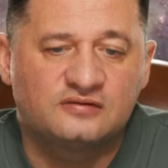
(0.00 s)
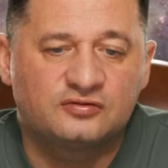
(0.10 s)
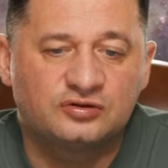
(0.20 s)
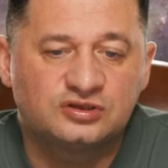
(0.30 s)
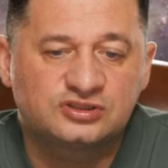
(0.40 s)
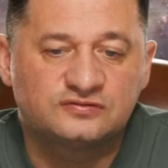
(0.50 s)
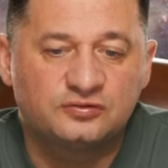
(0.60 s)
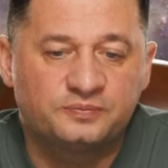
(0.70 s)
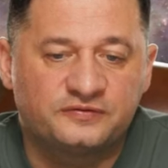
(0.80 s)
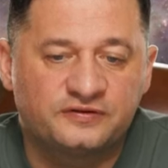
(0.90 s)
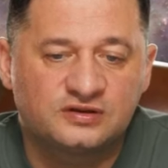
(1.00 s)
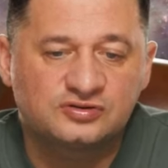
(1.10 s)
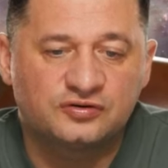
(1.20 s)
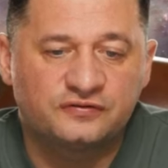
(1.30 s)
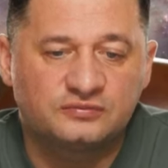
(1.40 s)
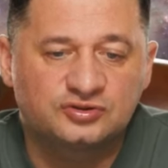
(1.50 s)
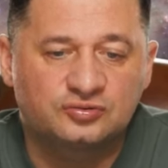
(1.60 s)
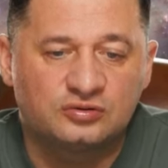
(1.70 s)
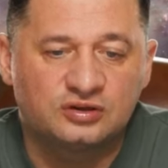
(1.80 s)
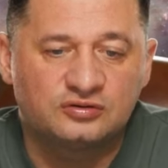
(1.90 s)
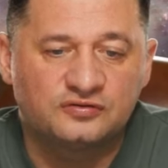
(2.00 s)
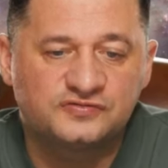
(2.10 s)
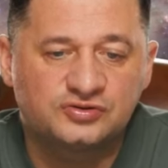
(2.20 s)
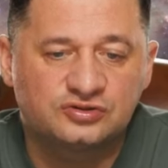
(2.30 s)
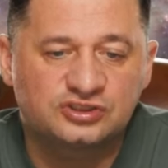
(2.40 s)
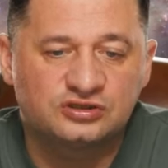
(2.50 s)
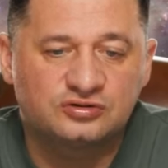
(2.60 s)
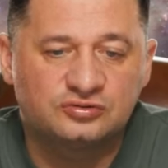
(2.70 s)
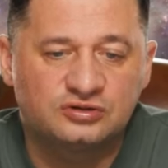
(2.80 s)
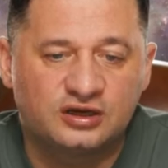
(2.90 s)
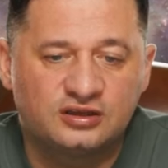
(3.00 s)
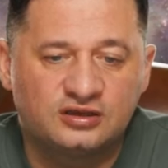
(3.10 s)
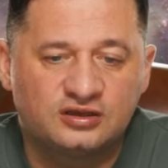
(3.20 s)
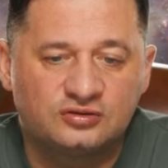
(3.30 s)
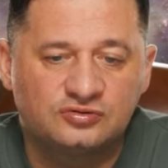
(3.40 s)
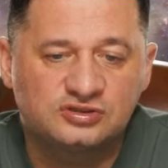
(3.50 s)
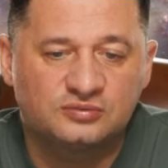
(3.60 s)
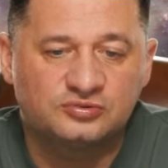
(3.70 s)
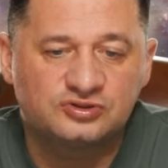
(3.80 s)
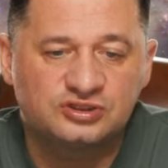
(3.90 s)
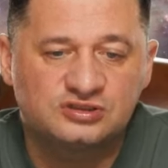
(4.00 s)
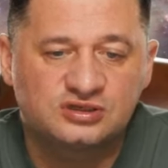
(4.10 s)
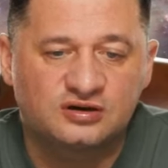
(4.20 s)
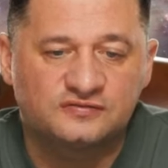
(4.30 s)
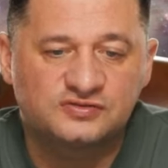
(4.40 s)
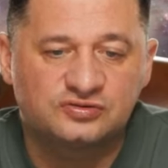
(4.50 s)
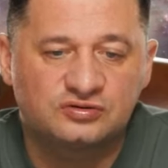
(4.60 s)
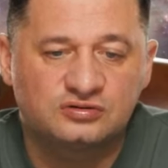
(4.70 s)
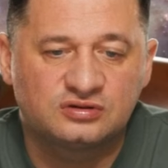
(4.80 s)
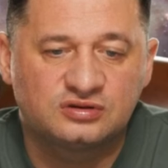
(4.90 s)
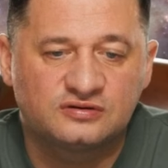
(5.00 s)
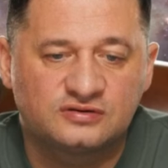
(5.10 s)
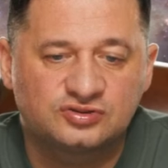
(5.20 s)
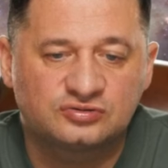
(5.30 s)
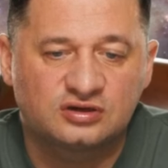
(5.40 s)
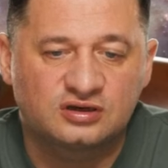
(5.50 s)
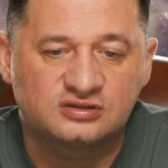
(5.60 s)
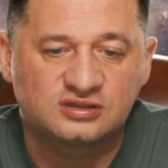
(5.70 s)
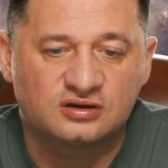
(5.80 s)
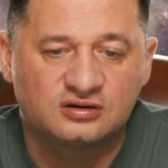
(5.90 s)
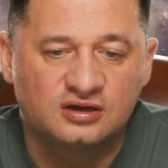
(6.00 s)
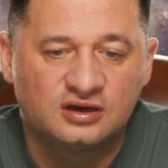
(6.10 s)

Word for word: я вроде живу по философиям школы, но все же куда ни кинусь обучиться, все не довожу до конца.